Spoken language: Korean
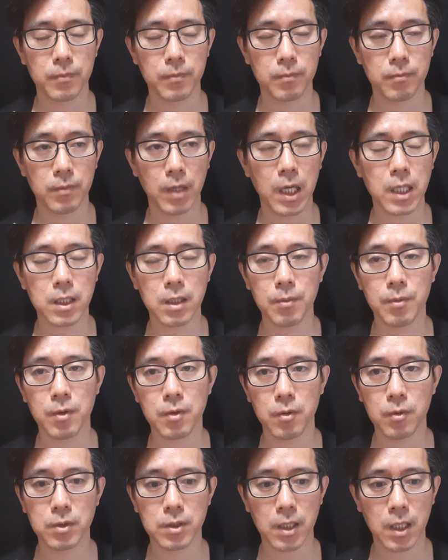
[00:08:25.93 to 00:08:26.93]
뭐한끼
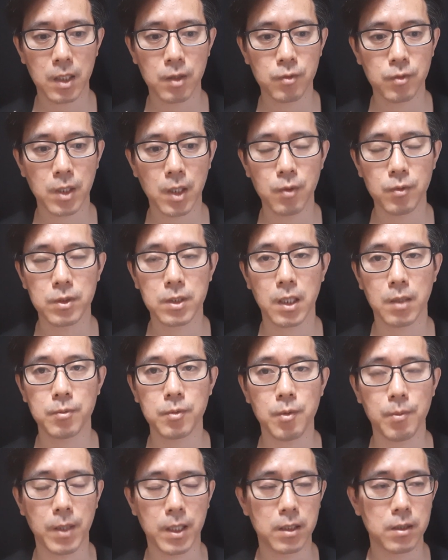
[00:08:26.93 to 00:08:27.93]
먹고 그냥 하루 때우는
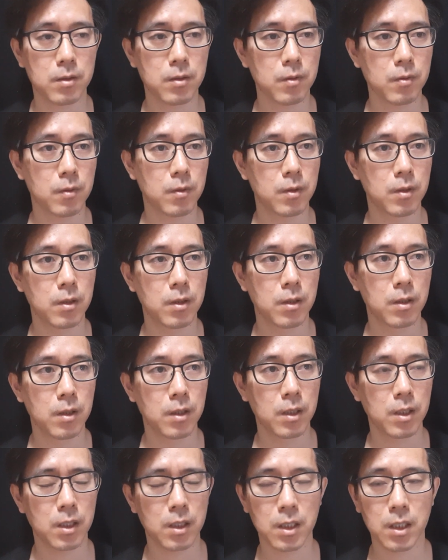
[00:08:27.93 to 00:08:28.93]
사람도 많을 거고
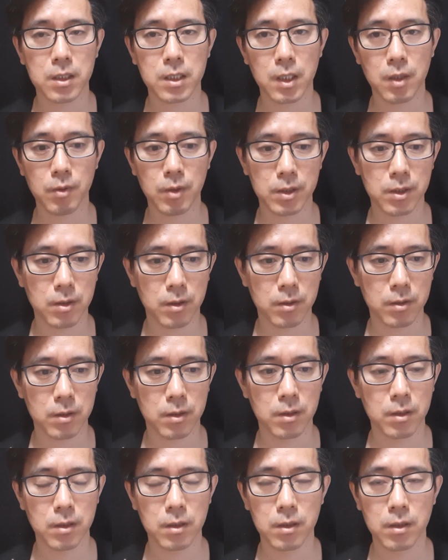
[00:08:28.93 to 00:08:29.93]
인간 사료 같은
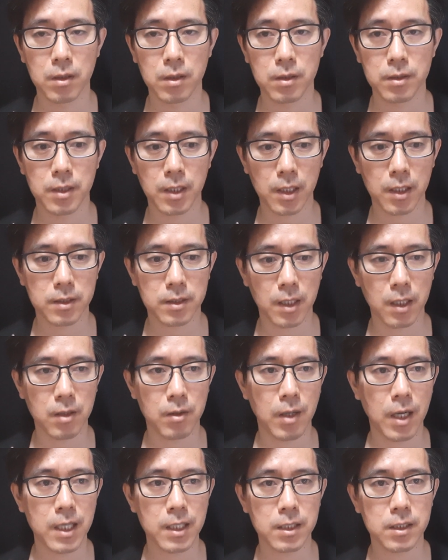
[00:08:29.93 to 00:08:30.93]
것들 되게 싼
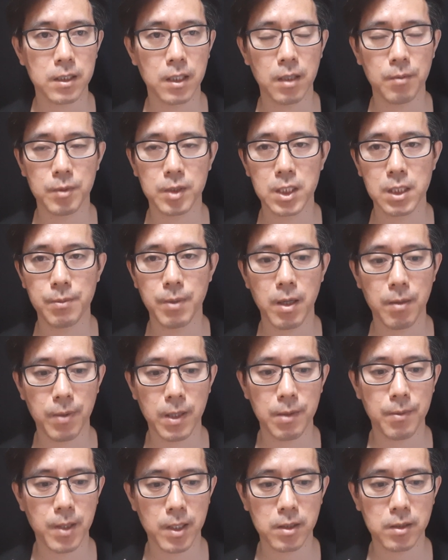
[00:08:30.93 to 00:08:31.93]
거 한 끼에 뭐 700원
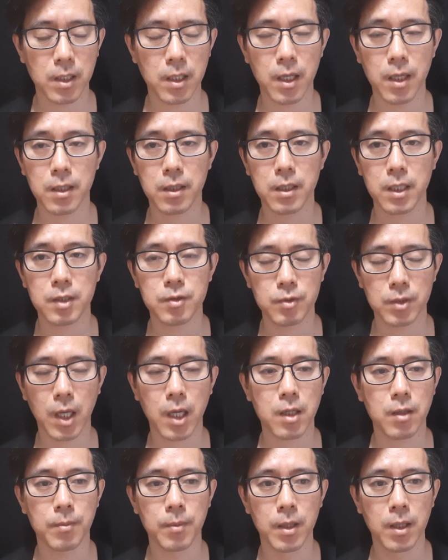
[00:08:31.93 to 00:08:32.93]
800원에 해결할 수
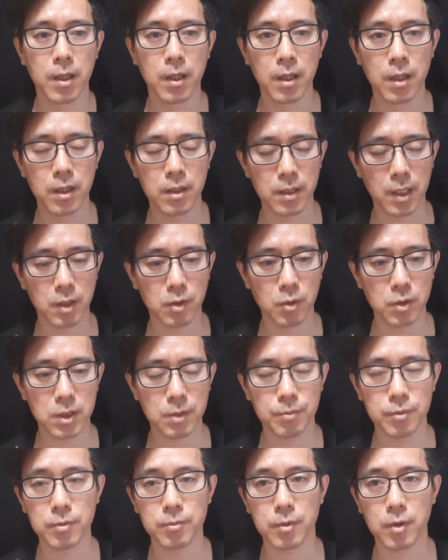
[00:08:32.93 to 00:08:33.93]
있게끔
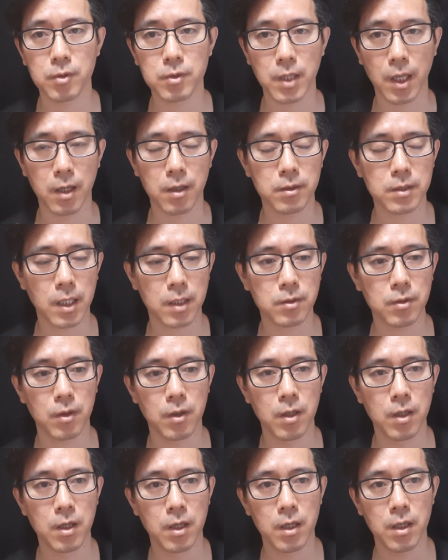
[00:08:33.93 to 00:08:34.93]
냉동식품으로 대거 사서
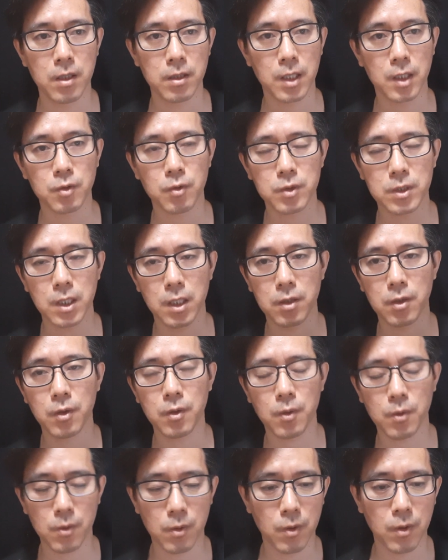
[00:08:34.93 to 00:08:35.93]
냉동실에
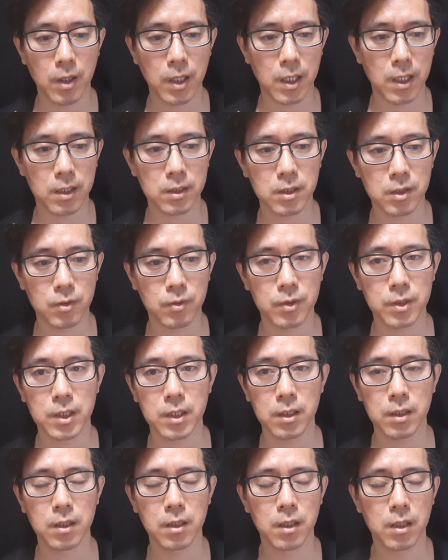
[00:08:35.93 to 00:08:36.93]
넣어놓고 하나씩
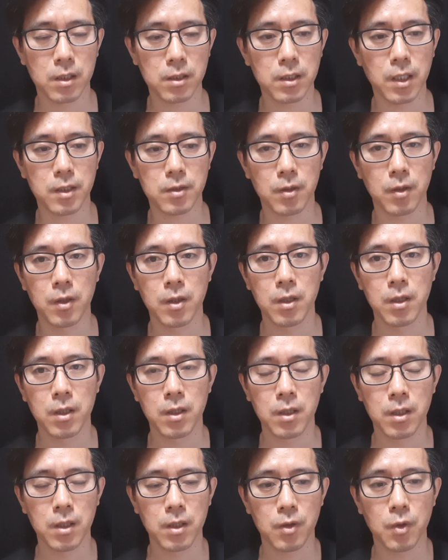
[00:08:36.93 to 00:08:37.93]
둘씩 꺼내서
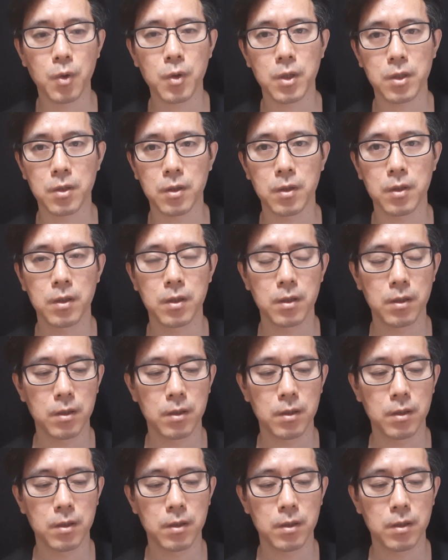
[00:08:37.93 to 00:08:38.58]
녹여서